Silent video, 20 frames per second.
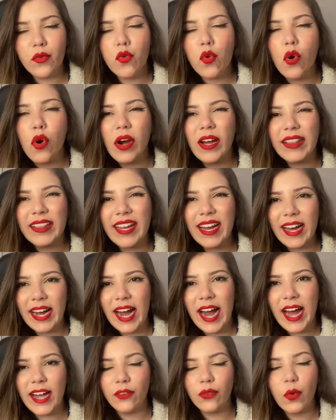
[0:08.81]
no
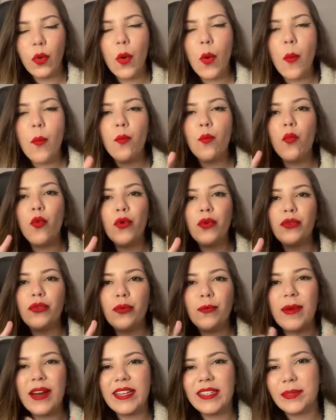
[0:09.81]
atacado
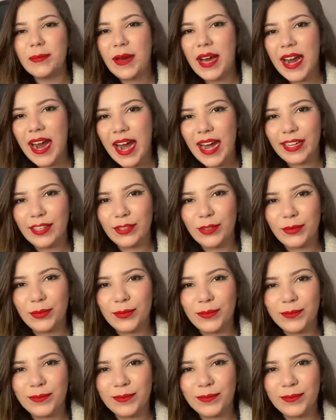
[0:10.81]
muito mais barato.